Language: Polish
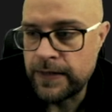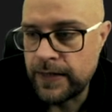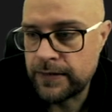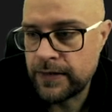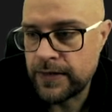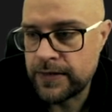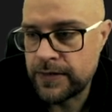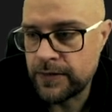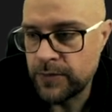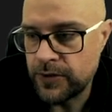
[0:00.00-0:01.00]
Jak
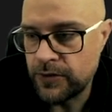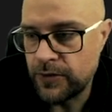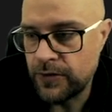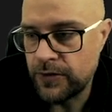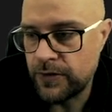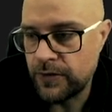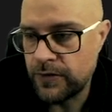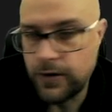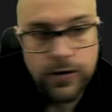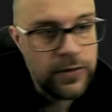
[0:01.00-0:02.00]
teraz sobie to
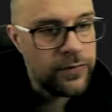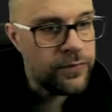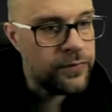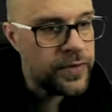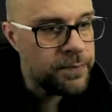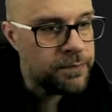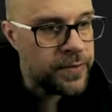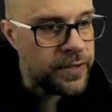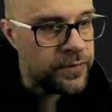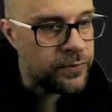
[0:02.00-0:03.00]
o,
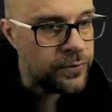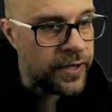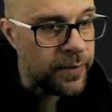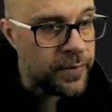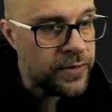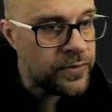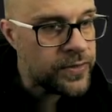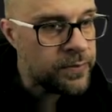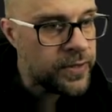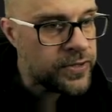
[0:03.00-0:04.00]
wyprintujemy, to
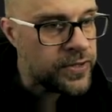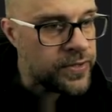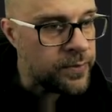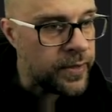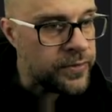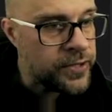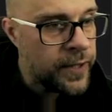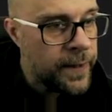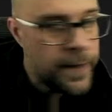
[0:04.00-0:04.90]
zobaczcie co będzie.